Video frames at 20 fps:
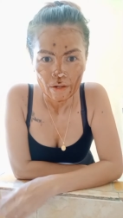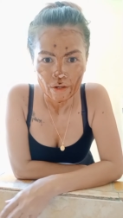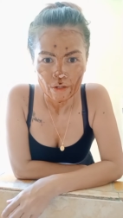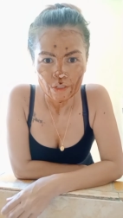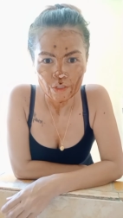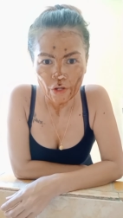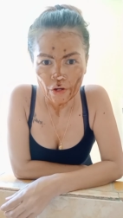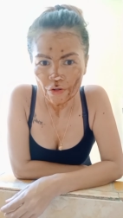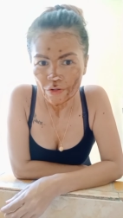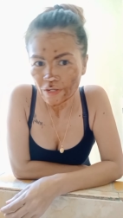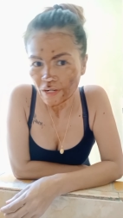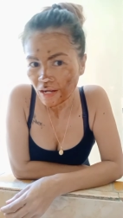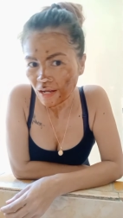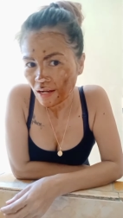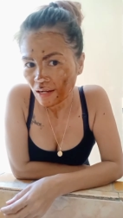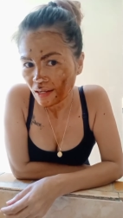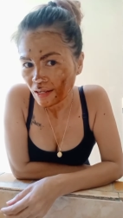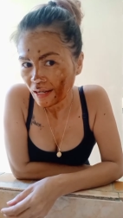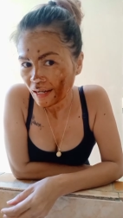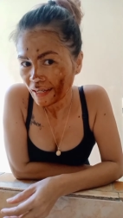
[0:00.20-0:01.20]
So, ayun na nga
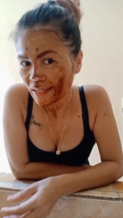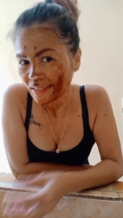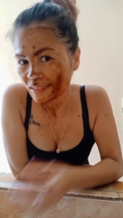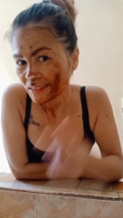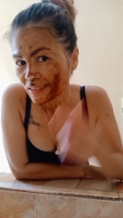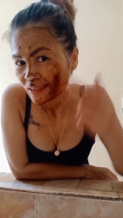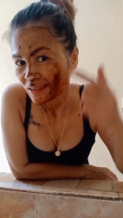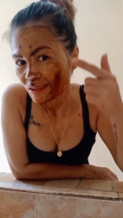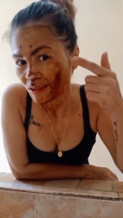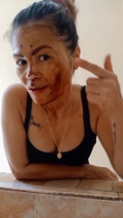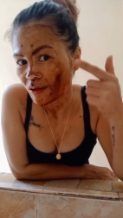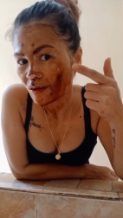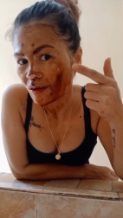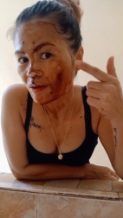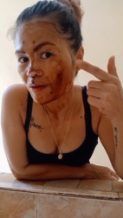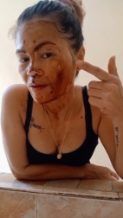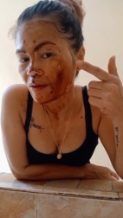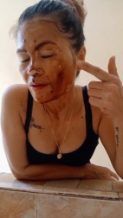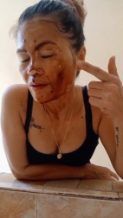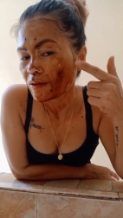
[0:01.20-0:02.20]
guys. So,
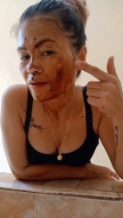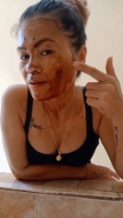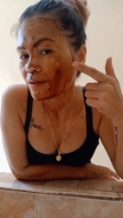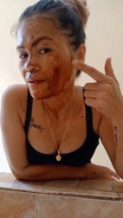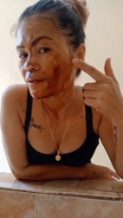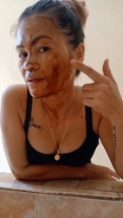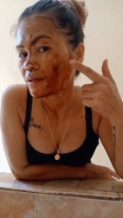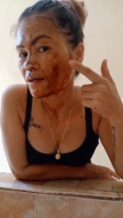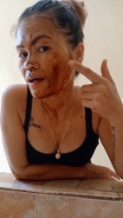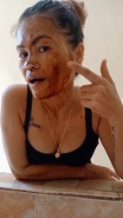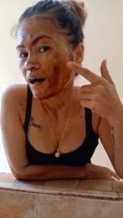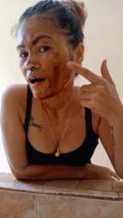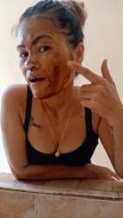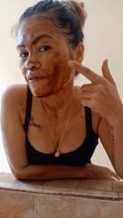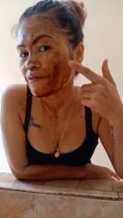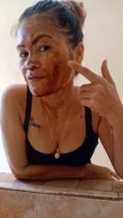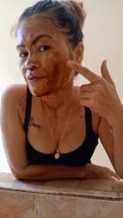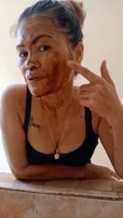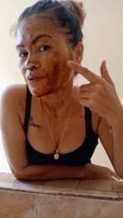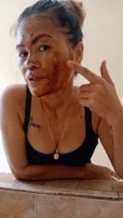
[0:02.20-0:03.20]

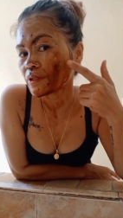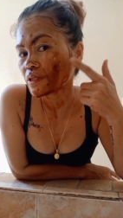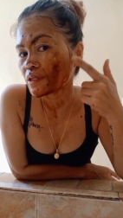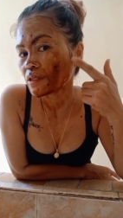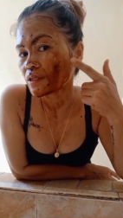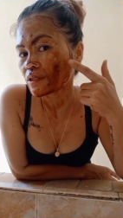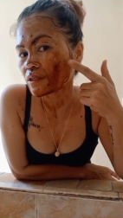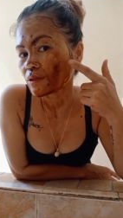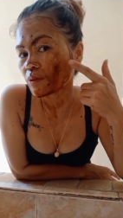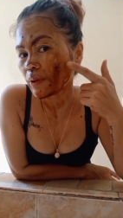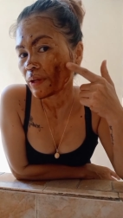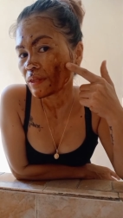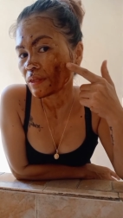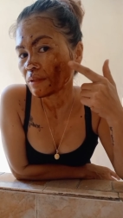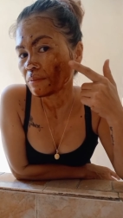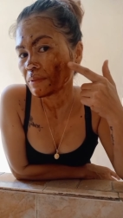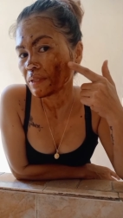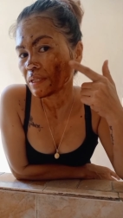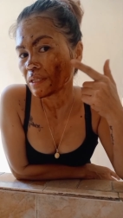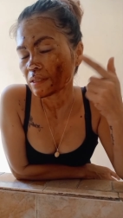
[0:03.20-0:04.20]
after 20
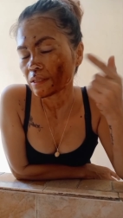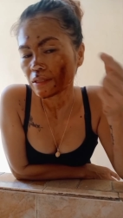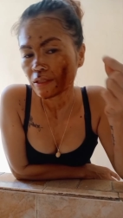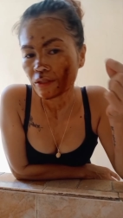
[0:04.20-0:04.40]
minutes